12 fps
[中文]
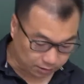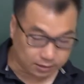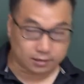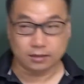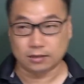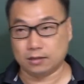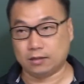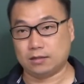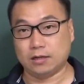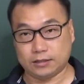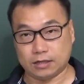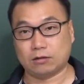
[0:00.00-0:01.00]
以那个
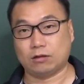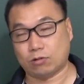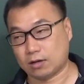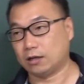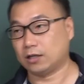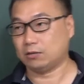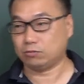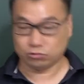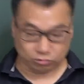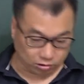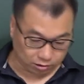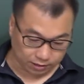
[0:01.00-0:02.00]
各校的段考题目
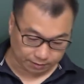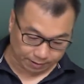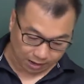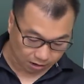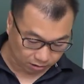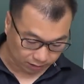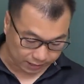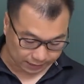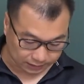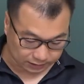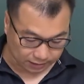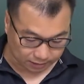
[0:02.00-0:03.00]
都可以把它好好
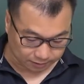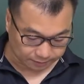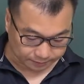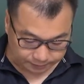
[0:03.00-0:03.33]
看一下、哦。